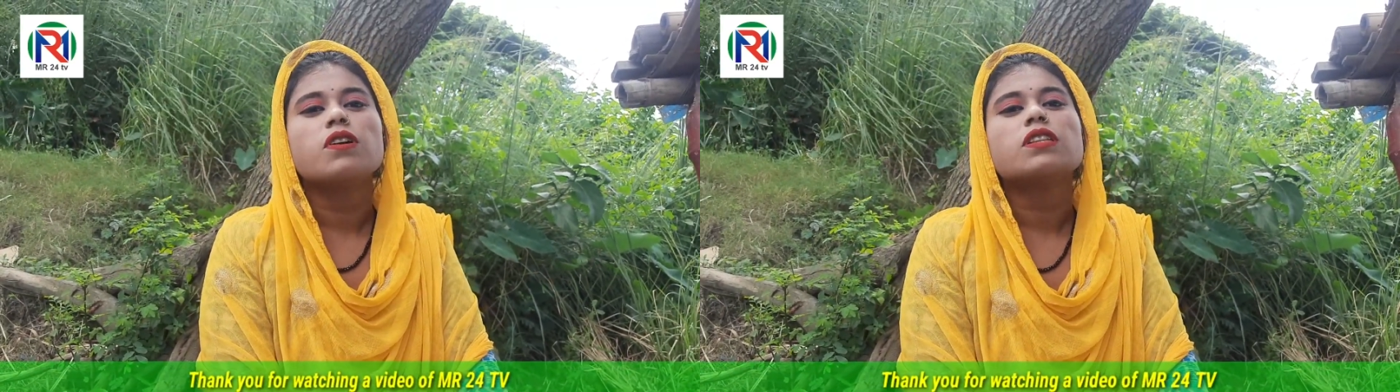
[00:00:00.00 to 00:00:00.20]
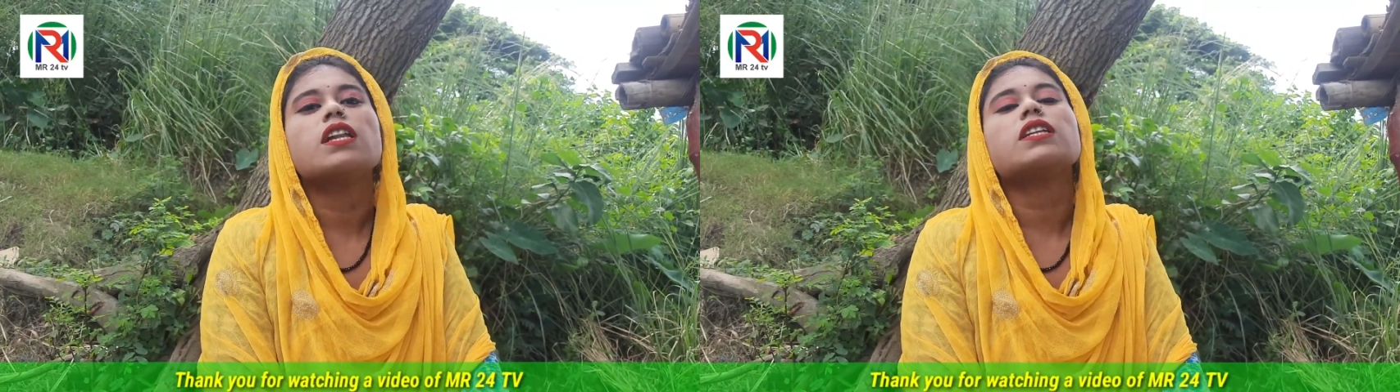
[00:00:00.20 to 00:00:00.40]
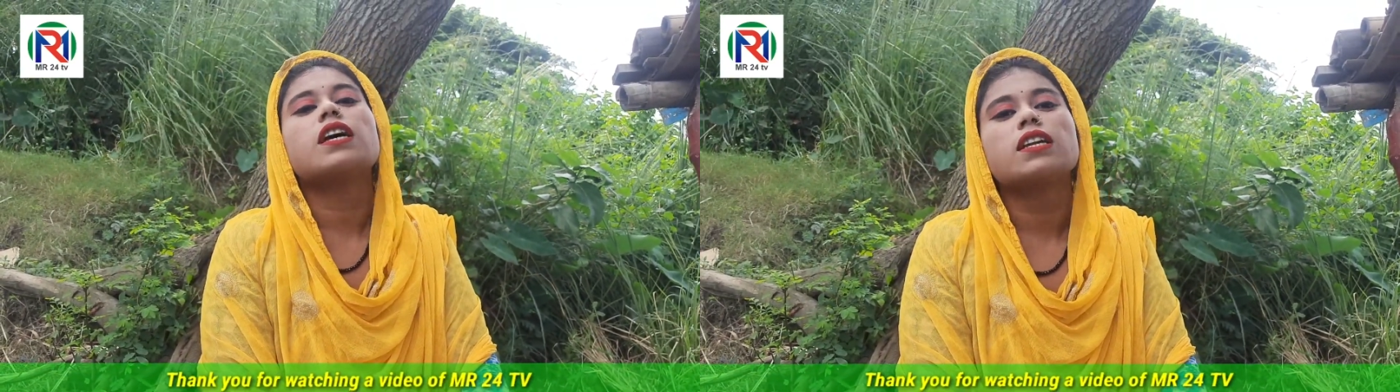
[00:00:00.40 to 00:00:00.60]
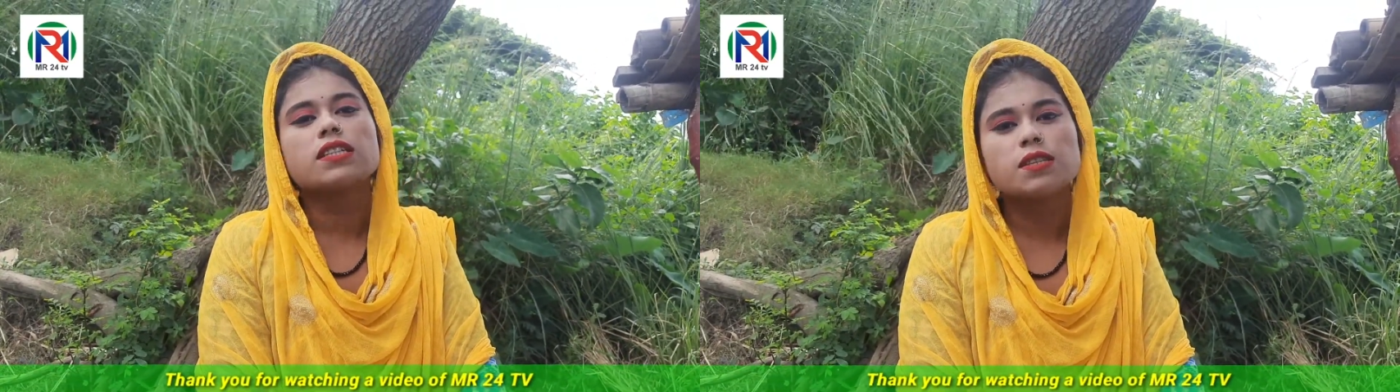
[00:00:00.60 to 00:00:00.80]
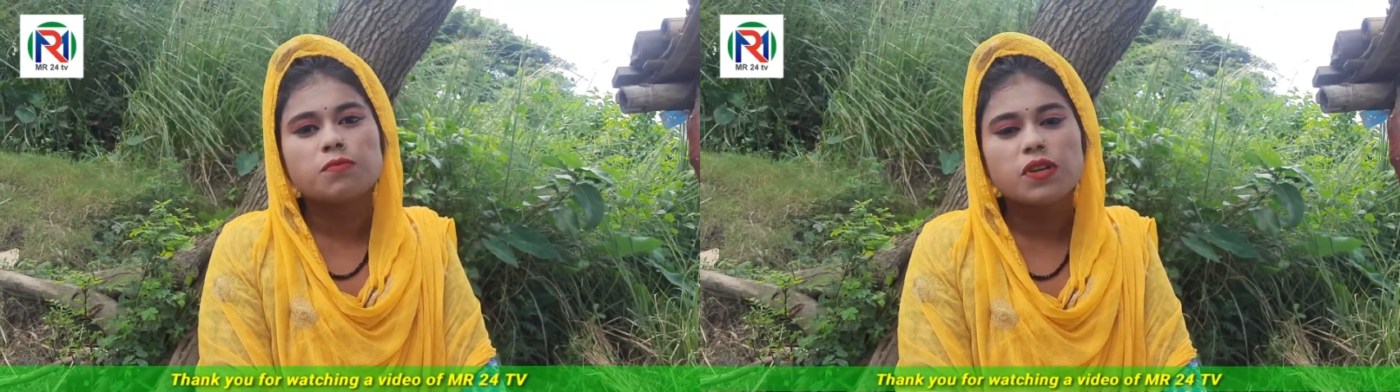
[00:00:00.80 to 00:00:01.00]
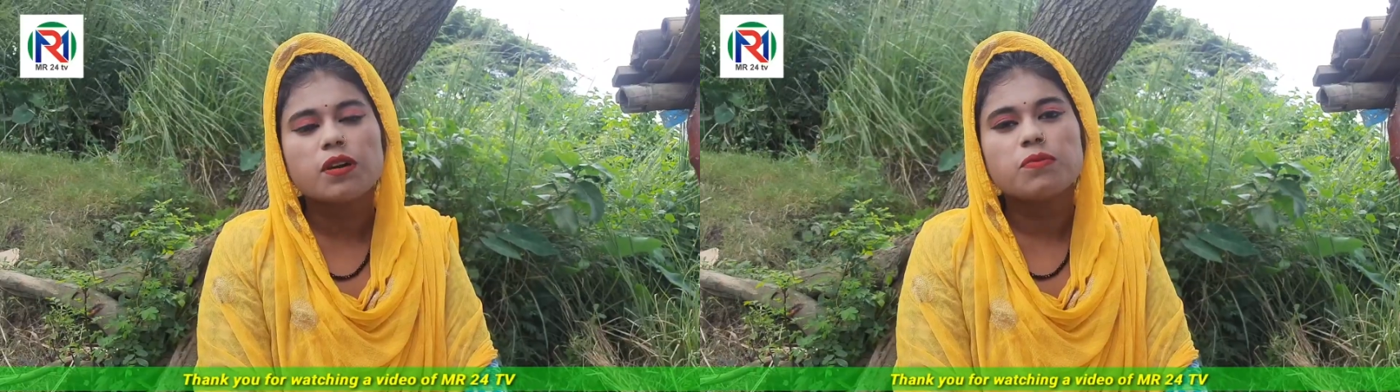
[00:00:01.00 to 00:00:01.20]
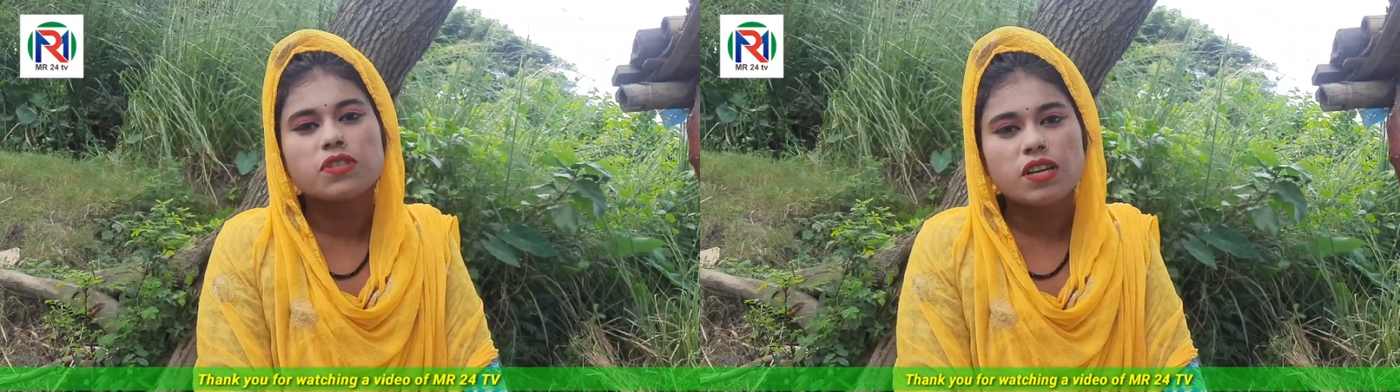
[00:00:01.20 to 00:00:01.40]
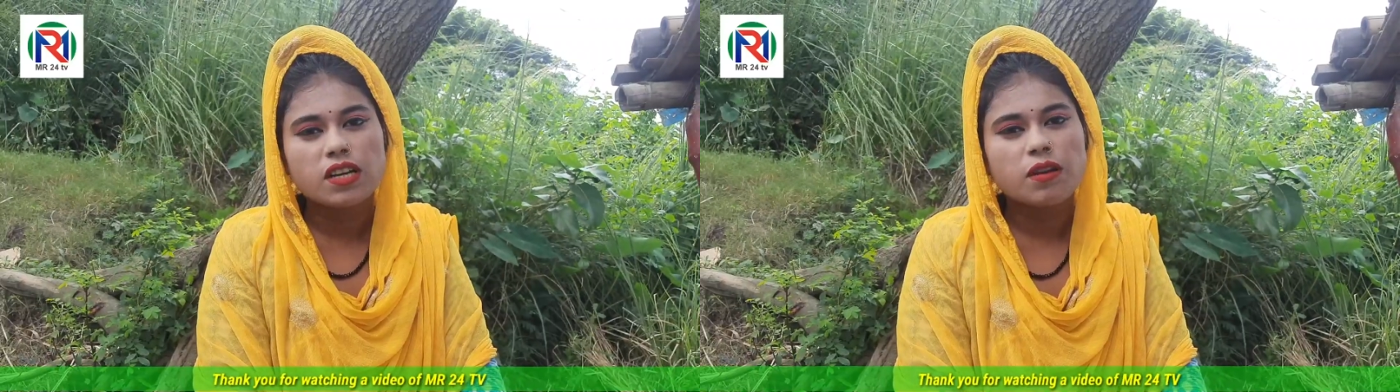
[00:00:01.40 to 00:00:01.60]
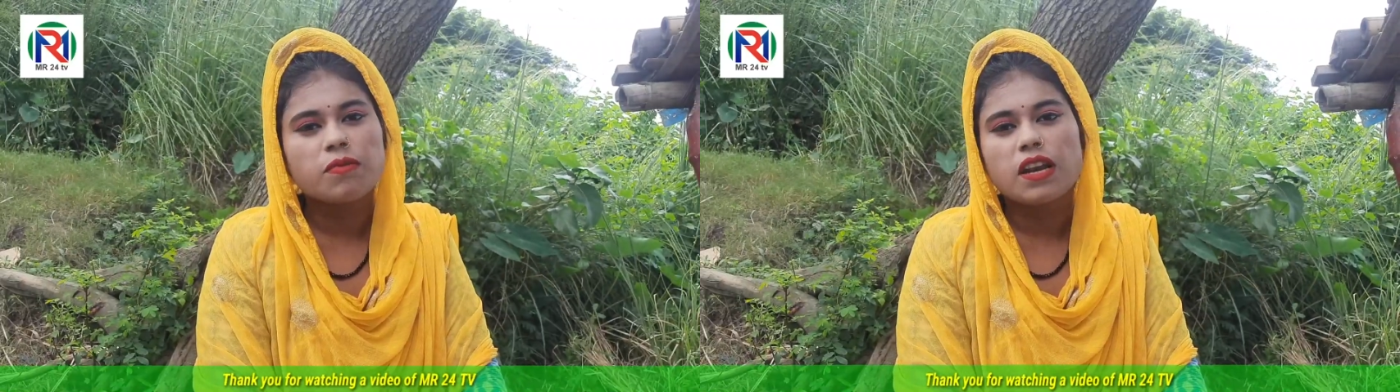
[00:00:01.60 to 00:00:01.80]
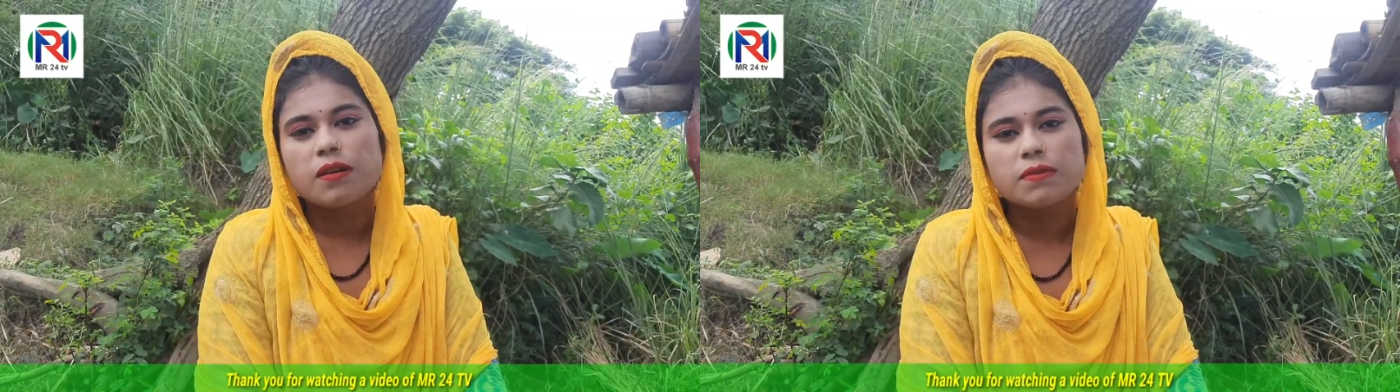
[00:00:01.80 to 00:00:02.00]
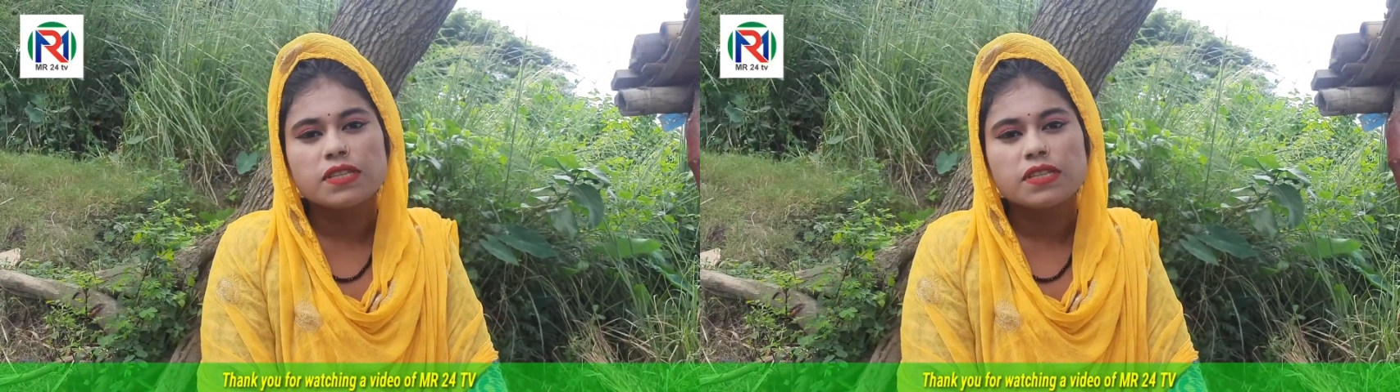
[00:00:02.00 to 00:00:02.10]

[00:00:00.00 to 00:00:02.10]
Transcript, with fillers: তাইলে তার কাছে বিয়া বৈশাখে আমার লাভ